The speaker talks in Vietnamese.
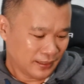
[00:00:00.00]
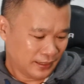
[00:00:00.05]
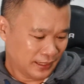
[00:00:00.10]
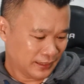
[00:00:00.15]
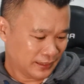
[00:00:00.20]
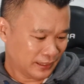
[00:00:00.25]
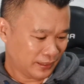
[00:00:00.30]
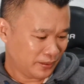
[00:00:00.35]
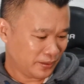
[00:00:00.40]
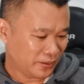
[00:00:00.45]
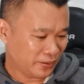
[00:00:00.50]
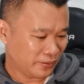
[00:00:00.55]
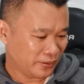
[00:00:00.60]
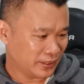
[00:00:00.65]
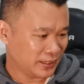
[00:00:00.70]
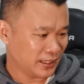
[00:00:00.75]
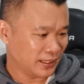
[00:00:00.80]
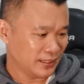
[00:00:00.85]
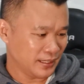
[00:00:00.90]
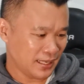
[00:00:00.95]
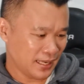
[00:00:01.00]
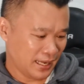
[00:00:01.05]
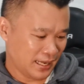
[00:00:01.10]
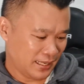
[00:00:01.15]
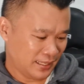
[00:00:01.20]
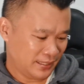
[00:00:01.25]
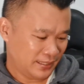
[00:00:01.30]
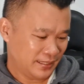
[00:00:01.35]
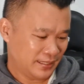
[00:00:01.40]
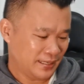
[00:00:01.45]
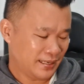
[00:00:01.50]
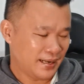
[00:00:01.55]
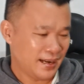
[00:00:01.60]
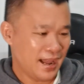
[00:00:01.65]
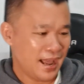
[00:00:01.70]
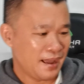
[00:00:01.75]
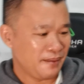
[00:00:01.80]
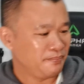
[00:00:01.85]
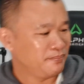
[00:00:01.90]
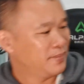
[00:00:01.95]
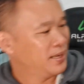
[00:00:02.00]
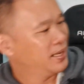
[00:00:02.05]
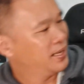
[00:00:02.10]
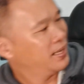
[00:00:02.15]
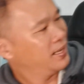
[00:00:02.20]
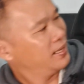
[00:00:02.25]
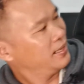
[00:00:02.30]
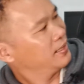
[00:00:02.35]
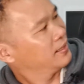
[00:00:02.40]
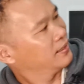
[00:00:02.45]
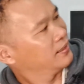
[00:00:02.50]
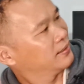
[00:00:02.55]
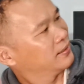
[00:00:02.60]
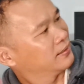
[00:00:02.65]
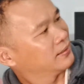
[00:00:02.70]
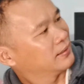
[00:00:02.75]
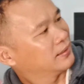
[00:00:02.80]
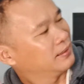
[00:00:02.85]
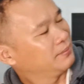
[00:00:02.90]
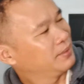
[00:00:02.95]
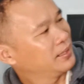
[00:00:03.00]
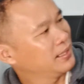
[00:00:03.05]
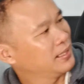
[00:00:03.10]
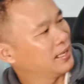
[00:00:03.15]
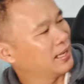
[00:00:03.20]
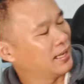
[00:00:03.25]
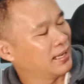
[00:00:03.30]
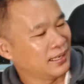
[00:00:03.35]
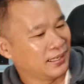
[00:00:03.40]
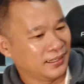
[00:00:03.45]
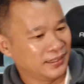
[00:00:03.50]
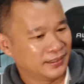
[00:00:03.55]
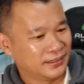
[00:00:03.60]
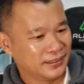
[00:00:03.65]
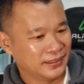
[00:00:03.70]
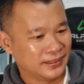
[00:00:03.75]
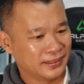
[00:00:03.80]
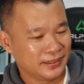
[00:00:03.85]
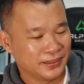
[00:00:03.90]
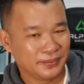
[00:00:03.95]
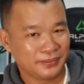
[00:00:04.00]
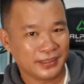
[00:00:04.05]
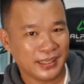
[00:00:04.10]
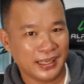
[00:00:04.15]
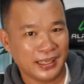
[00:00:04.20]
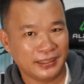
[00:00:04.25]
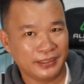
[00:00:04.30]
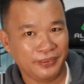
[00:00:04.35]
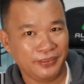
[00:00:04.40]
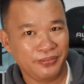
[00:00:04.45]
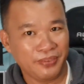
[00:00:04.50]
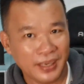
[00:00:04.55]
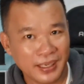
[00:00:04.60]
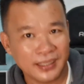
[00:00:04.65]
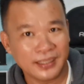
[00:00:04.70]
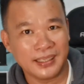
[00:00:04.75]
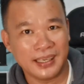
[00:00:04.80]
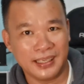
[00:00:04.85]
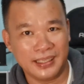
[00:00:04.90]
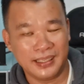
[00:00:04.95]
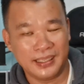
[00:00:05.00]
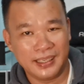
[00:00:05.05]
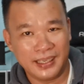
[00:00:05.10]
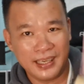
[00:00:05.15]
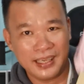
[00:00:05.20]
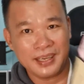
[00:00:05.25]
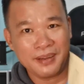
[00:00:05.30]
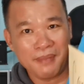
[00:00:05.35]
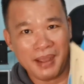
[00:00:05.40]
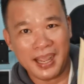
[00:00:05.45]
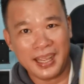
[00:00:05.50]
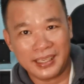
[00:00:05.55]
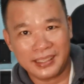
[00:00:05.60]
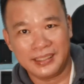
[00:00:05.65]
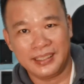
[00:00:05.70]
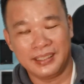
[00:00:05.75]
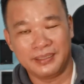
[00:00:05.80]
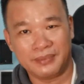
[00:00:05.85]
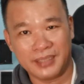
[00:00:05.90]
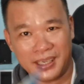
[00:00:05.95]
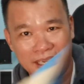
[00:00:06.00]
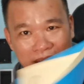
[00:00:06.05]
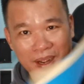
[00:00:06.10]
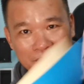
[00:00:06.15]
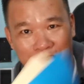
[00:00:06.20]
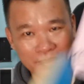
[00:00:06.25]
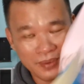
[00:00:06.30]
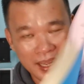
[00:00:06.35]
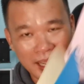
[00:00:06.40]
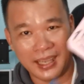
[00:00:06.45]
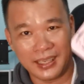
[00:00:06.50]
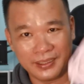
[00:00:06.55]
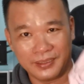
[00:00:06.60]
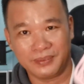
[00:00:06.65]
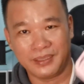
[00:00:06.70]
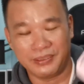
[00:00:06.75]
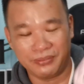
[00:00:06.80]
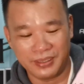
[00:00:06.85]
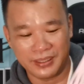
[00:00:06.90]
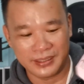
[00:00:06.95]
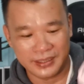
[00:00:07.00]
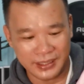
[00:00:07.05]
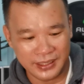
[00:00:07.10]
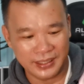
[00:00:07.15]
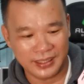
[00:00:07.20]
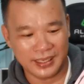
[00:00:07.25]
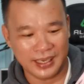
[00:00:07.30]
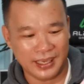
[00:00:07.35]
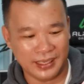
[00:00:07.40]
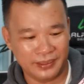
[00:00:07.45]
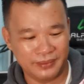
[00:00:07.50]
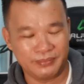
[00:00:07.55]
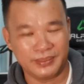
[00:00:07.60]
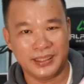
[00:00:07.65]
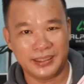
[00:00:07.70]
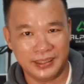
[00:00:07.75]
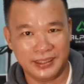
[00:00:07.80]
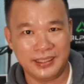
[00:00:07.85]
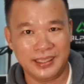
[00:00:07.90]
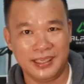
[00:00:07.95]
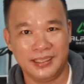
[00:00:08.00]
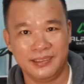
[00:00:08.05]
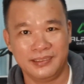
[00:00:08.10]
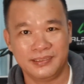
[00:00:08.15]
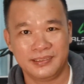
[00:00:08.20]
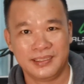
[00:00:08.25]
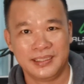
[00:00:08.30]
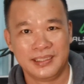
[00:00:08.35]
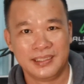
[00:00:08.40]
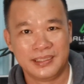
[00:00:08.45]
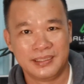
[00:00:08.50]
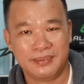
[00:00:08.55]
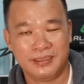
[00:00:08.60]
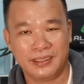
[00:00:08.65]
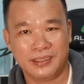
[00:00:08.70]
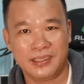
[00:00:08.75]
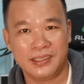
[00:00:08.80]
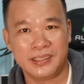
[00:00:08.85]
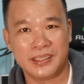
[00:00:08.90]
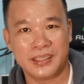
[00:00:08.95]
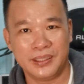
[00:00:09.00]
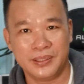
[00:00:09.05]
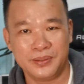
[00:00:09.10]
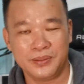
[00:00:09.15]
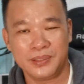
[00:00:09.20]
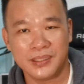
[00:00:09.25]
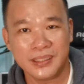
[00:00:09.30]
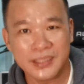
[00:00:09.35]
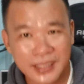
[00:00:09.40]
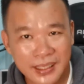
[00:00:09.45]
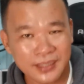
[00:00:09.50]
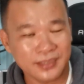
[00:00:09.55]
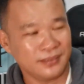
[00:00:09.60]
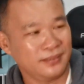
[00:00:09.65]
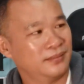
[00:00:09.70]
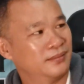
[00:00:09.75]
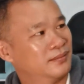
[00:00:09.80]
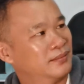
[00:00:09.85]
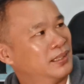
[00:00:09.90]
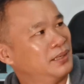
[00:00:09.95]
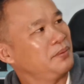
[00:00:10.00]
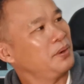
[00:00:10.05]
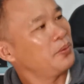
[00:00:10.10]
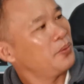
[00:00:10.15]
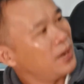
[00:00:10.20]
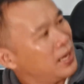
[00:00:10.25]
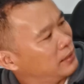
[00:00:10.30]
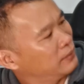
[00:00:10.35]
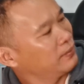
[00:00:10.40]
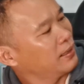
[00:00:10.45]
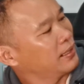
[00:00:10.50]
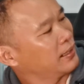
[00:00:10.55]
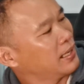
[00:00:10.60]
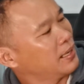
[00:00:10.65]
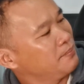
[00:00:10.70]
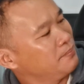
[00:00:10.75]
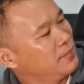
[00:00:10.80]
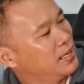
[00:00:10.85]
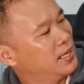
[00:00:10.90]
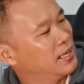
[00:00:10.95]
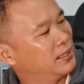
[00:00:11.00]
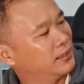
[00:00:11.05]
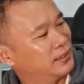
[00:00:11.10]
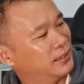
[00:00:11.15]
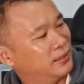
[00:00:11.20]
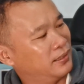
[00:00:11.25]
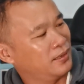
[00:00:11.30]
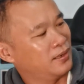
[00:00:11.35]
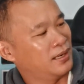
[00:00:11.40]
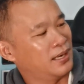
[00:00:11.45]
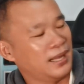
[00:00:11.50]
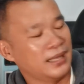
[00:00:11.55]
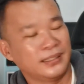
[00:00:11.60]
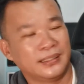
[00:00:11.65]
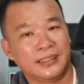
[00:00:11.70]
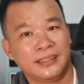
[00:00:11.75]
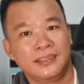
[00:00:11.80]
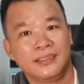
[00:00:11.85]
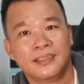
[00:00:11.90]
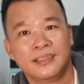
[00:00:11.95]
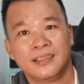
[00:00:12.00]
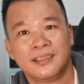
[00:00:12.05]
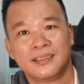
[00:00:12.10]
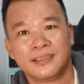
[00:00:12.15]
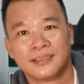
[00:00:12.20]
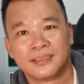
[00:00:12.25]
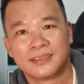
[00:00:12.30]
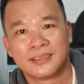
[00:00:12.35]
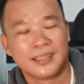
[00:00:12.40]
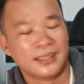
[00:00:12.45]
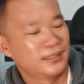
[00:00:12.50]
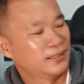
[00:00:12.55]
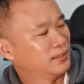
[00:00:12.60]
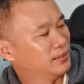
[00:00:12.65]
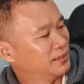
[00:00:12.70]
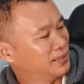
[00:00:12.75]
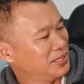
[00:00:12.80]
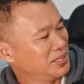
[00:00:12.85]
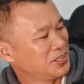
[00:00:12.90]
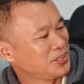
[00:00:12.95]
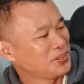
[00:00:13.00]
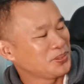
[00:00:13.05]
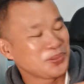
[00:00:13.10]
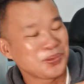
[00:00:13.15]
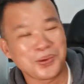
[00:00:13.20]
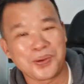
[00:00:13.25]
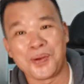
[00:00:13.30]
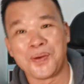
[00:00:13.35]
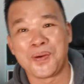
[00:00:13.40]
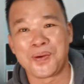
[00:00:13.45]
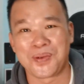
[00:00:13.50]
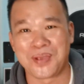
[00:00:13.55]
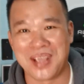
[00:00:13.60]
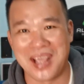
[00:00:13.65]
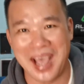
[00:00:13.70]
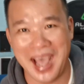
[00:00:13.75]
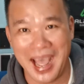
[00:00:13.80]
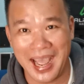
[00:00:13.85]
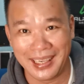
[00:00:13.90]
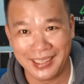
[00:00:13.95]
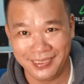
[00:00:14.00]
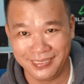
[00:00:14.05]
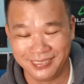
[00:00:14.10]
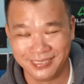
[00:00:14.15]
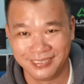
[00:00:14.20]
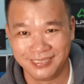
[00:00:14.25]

tại sao nó còn có chữ là đam mê thì bây giờ chúng ta phải phân lại nè lấy cái ba cái này chúng ta cộng lại chúng ta phân chia ra chúng ta sẽ thấy vậy cái kiểu thứ nhất nếu mà hoàn toàn đam mê thì nó gọi là gì tình yêu cùng dại